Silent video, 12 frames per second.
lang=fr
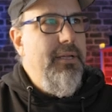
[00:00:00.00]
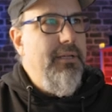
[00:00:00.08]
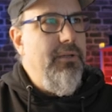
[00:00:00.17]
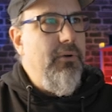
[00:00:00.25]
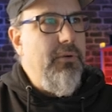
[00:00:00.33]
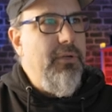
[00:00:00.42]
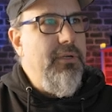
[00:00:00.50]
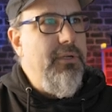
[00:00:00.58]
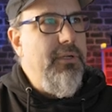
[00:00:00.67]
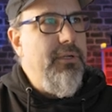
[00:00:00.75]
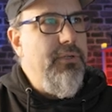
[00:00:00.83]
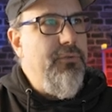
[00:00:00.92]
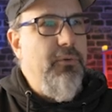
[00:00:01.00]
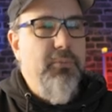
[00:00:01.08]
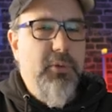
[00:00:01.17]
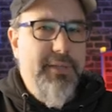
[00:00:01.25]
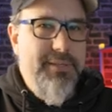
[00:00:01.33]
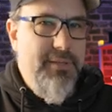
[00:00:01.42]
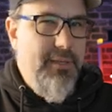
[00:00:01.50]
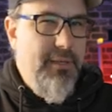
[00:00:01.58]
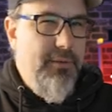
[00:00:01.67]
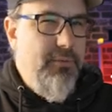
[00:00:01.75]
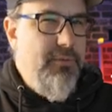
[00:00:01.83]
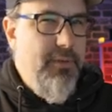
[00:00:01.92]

Donc, euh, je vais vous montrer ça tantôt.